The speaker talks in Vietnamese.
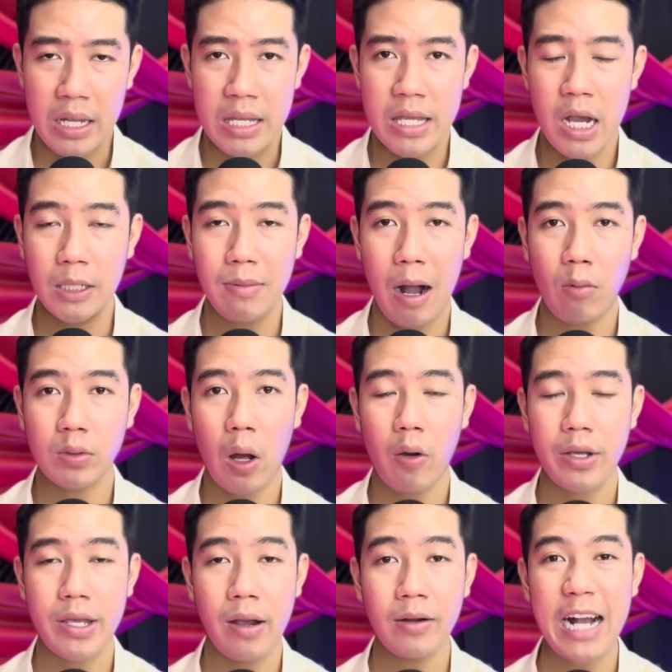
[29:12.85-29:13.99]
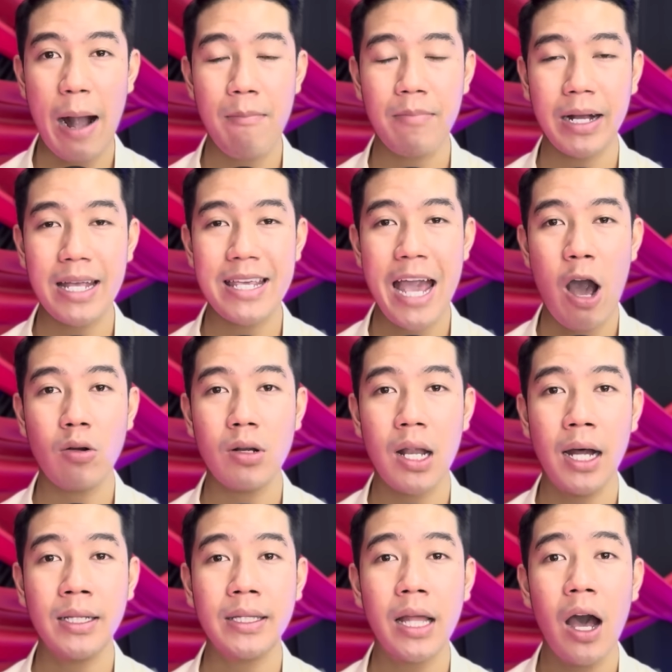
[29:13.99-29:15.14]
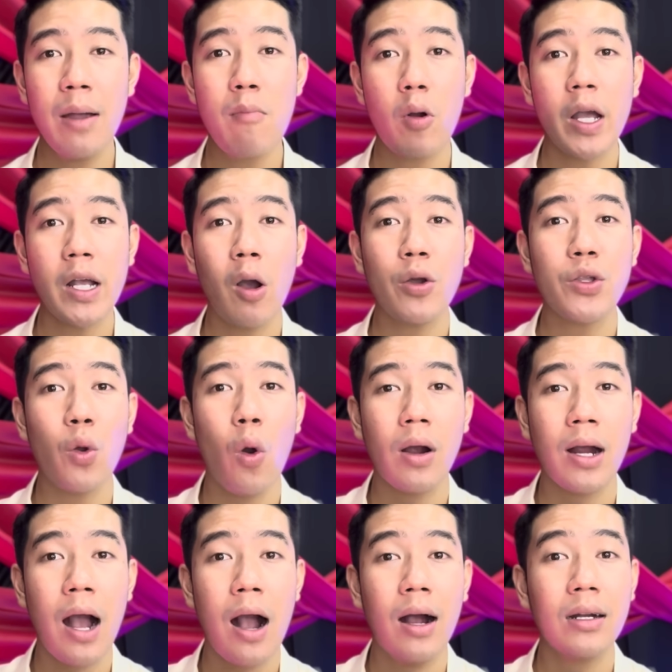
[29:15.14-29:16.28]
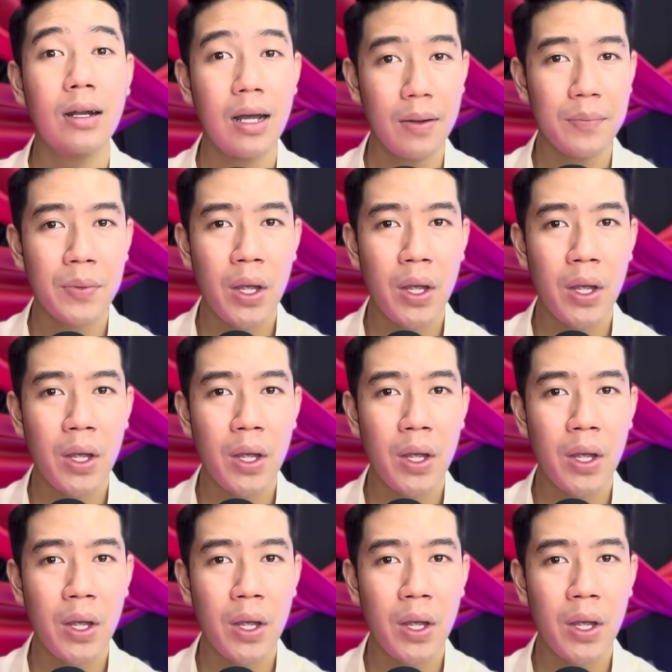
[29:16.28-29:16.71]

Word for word: nhưng mà ông nội vẫn cầm cái dao lên tới một cái ngôi chùa gần ở đó đó.